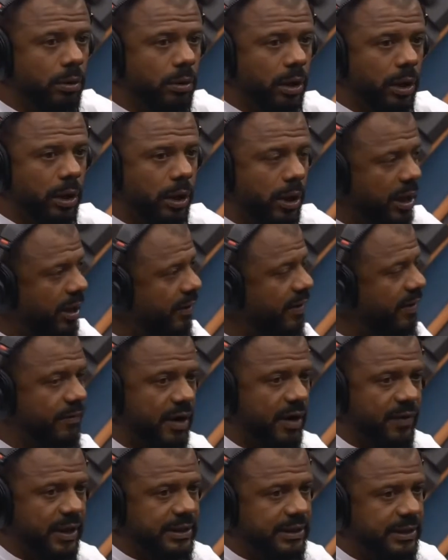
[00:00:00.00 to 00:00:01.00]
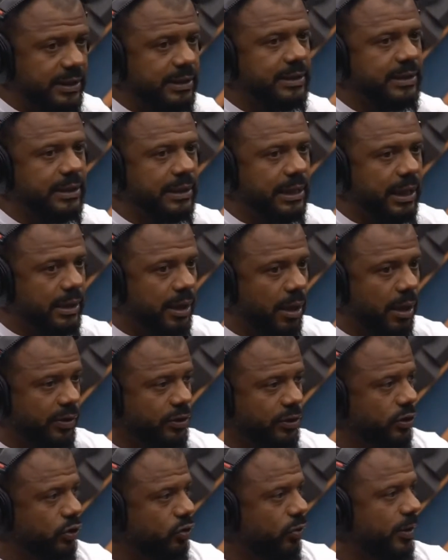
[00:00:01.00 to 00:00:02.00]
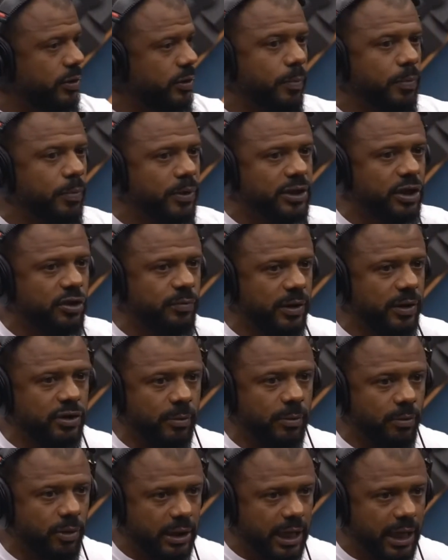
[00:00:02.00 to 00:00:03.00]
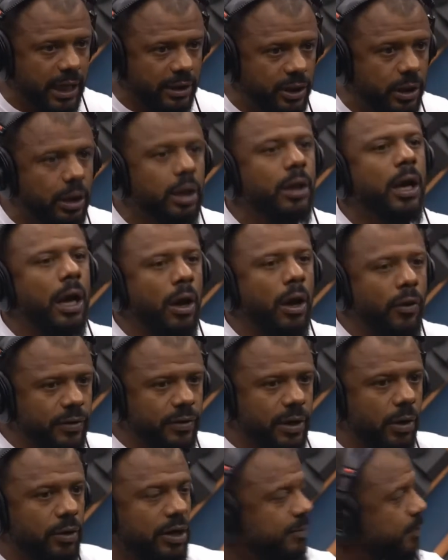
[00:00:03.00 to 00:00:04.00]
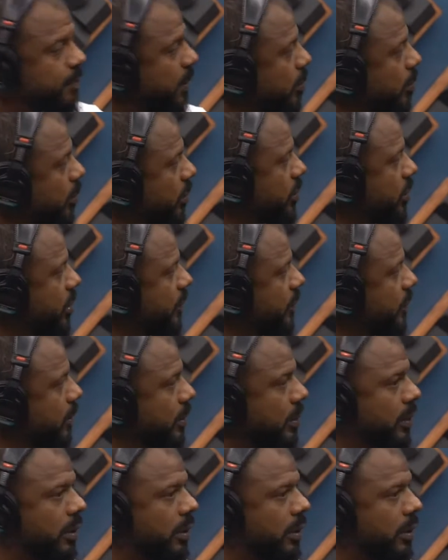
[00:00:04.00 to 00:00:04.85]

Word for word: ele vai virar e falar assim: cidadão, a gente começou um procedimento de abordagem, ao final ele explica o motivo.